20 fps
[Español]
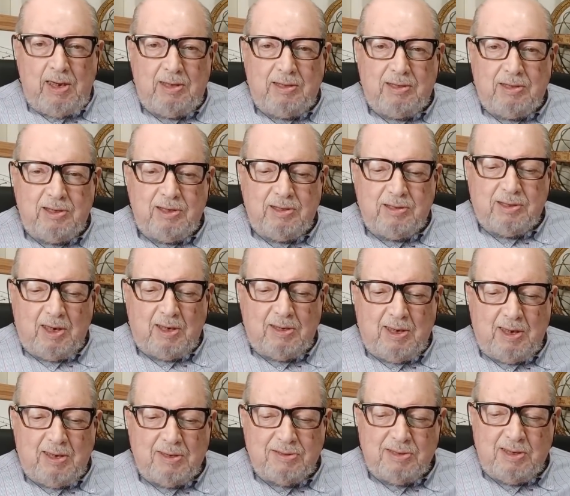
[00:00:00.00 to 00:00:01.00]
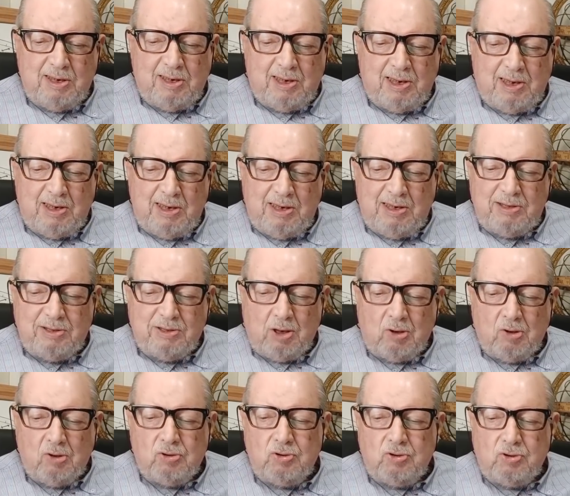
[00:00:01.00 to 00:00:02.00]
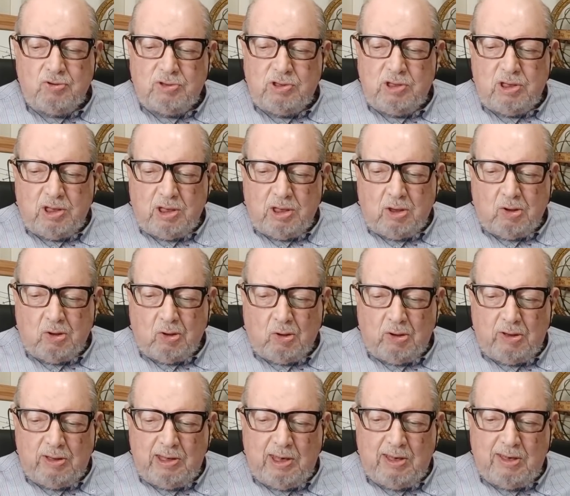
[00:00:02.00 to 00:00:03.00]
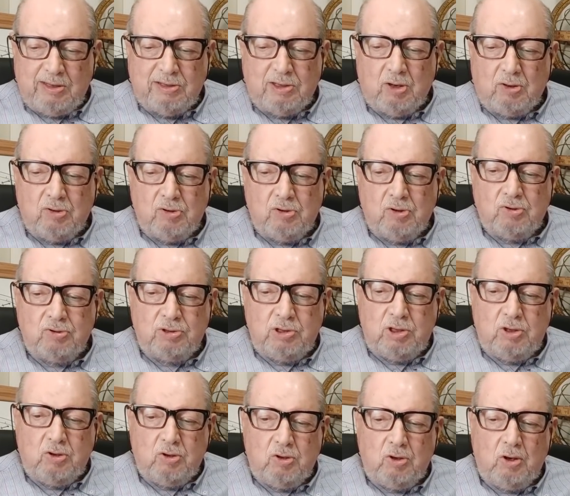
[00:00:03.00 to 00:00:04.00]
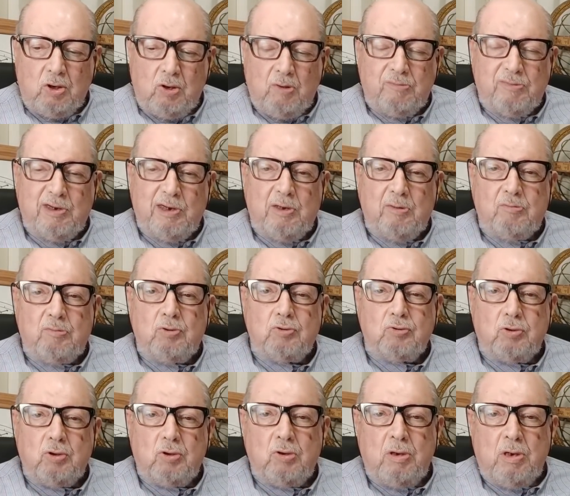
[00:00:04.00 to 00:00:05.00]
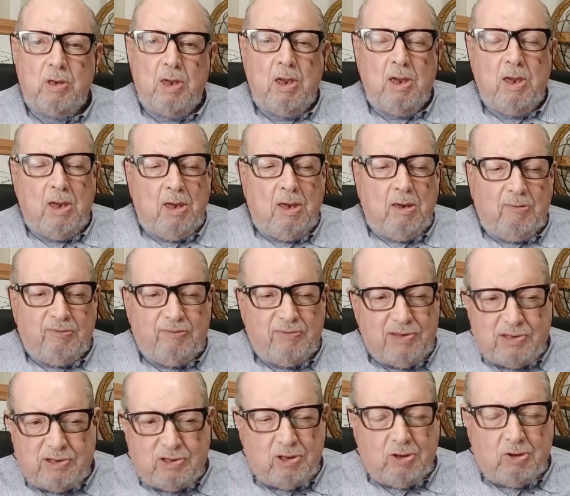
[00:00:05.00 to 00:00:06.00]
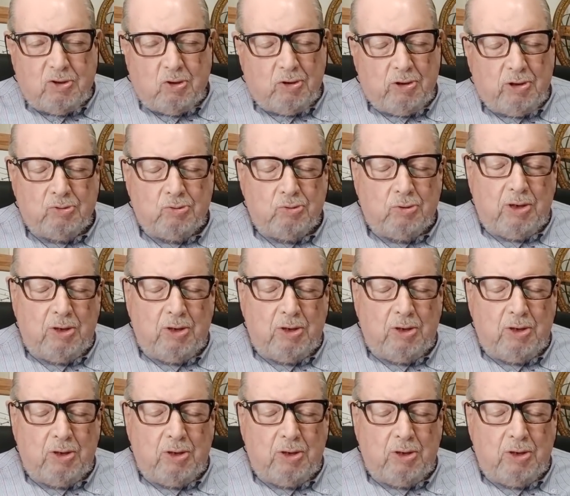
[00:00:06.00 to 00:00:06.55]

Y se trata acerca del desarrollo psíquico y el desarrollo psíquico del hombre en el mundo físico, que